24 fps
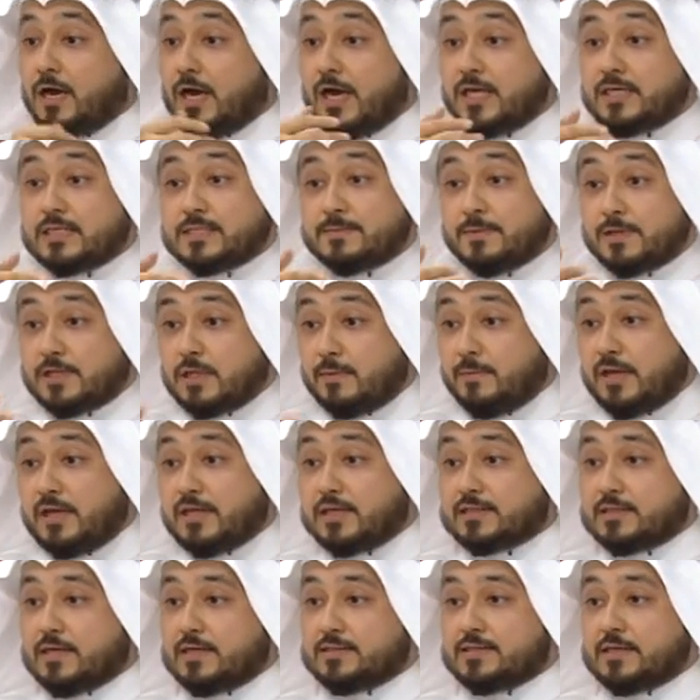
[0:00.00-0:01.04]
اجلس بالثمانيه
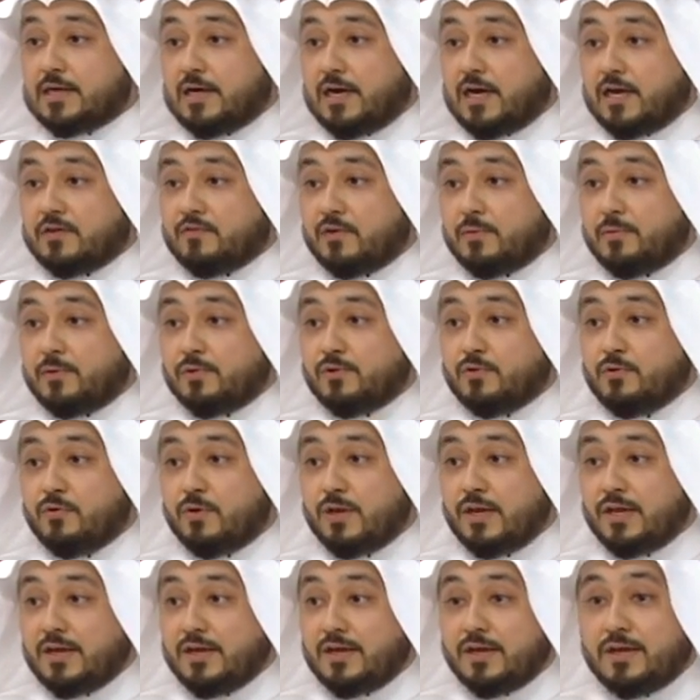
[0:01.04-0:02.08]
8 ساعات
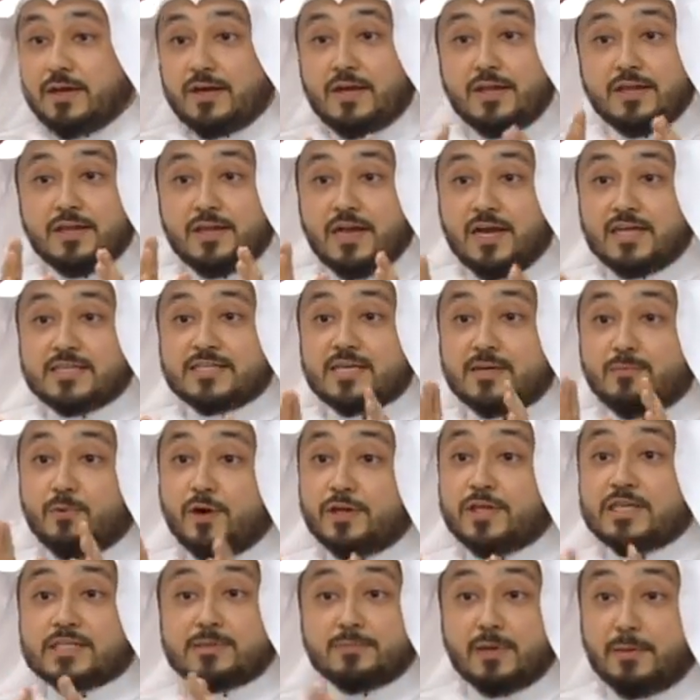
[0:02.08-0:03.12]
فبتقول لي انت حتصير
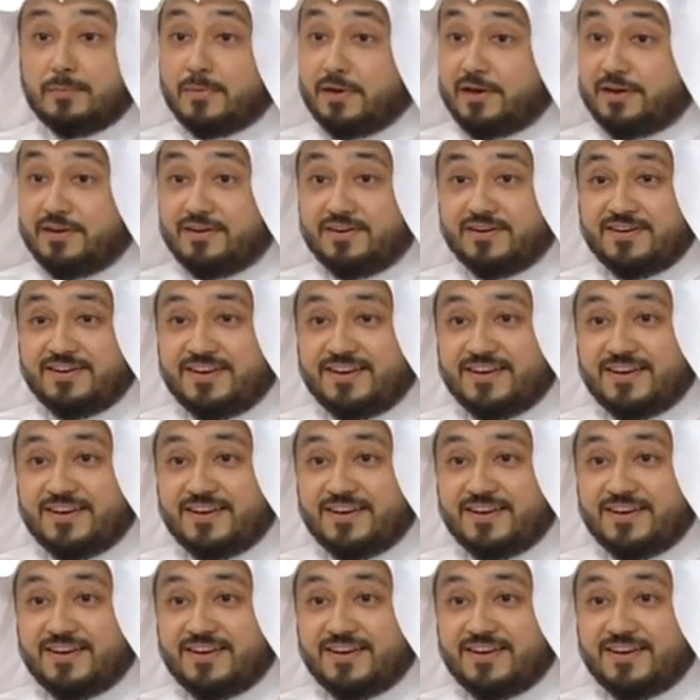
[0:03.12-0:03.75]
مهندس معماري